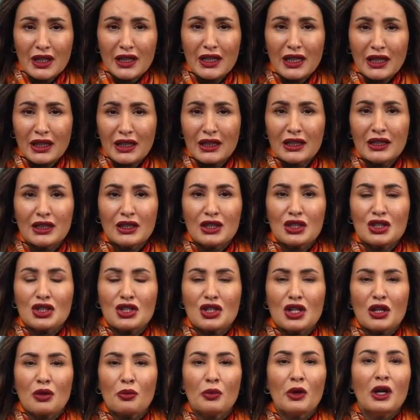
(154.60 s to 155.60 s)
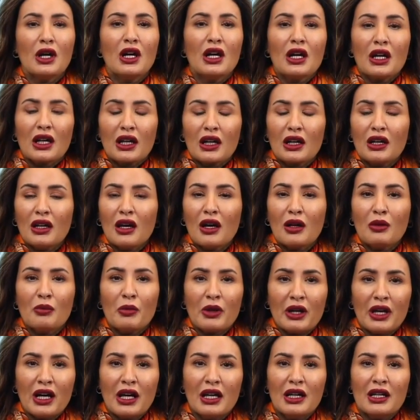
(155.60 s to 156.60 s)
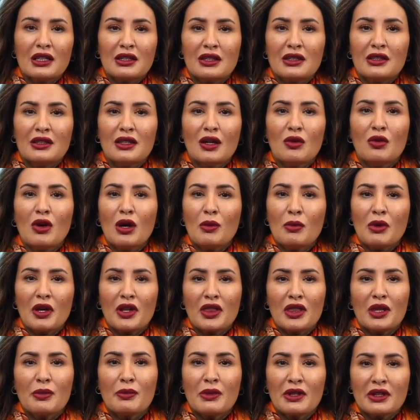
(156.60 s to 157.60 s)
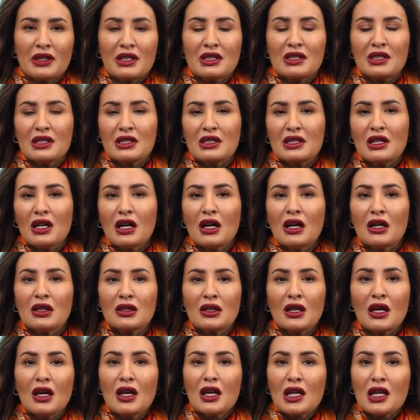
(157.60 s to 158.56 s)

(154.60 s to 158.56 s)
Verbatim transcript: إذا كنت تشرب خلال مرحلة الدوام هالثمان تسع ساعات